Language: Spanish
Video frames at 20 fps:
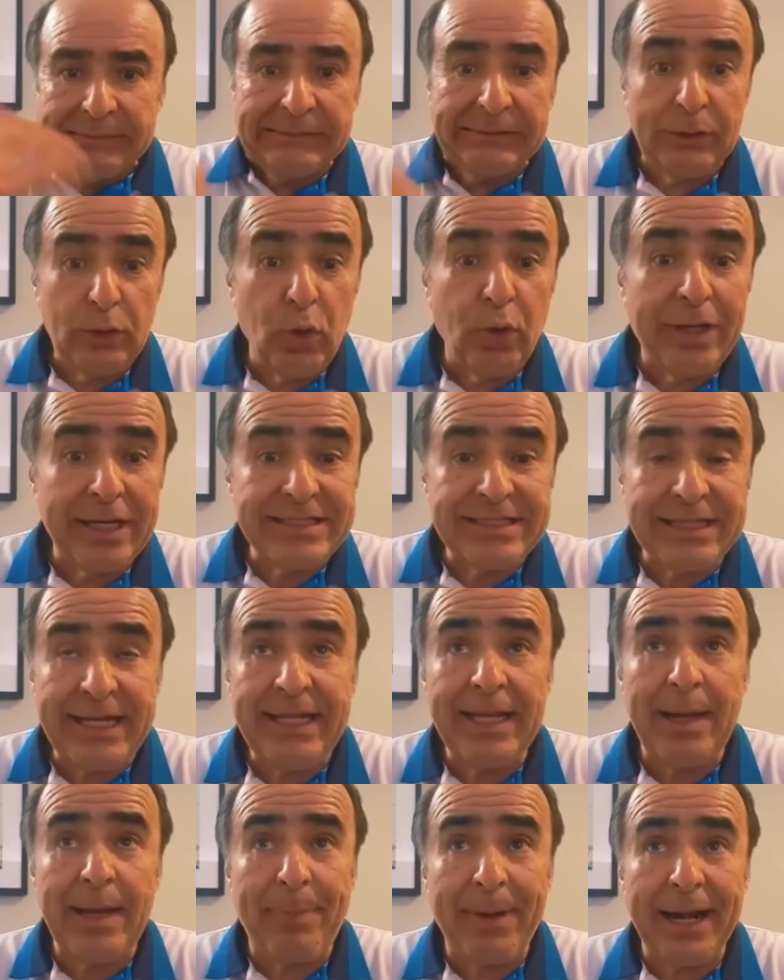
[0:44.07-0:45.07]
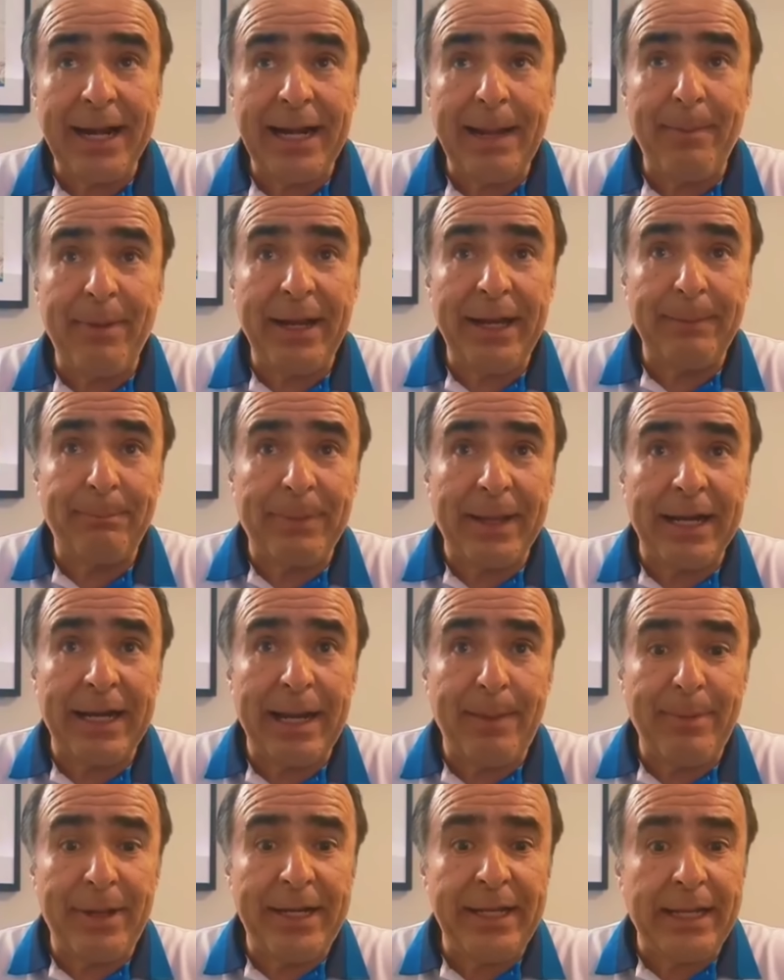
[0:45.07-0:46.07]
lo que sería para la para
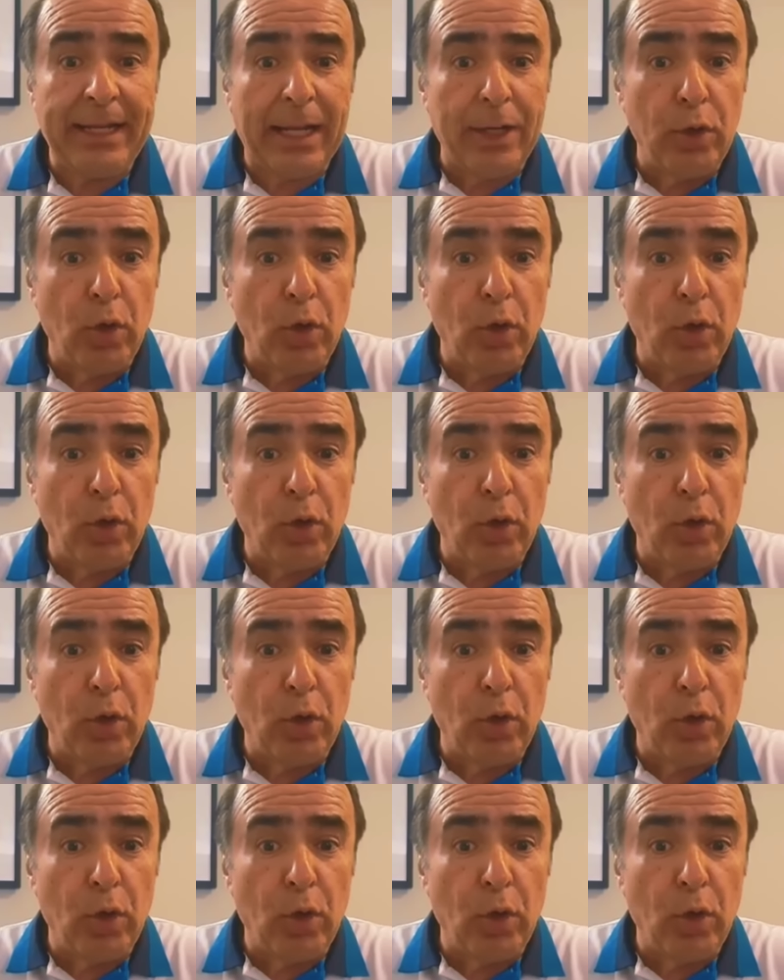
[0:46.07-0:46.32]
el América.